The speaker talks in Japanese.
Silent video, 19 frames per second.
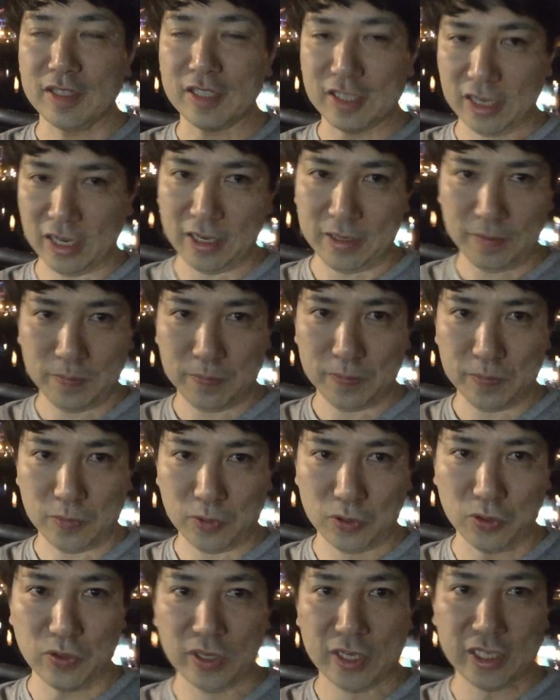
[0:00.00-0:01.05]
次回
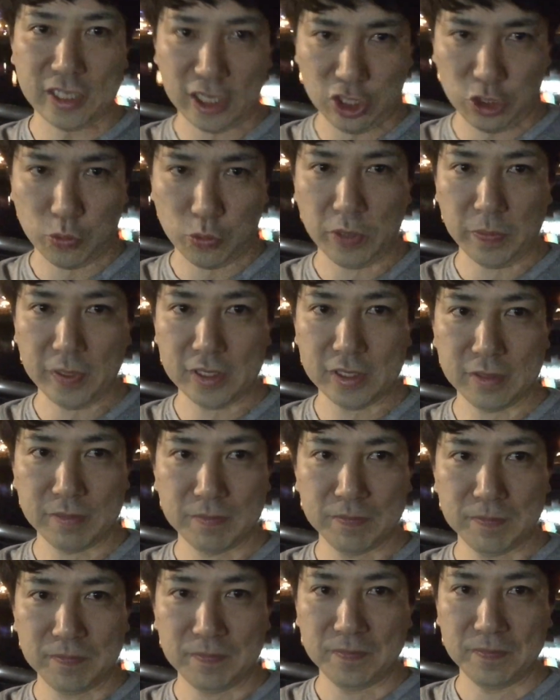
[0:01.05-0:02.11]
お届けしたいと思います
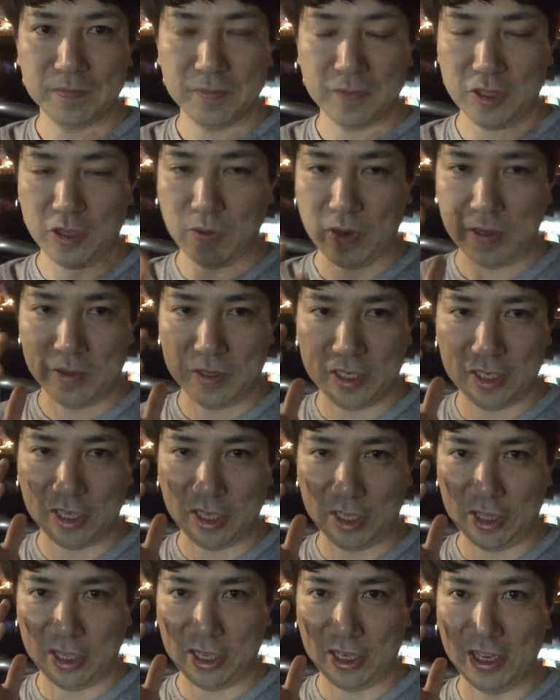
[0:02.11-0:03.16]
では試
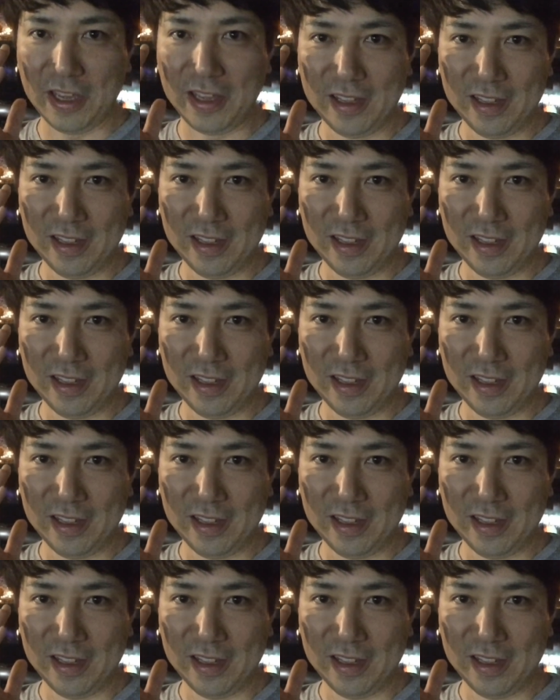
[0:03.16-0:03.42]
験的に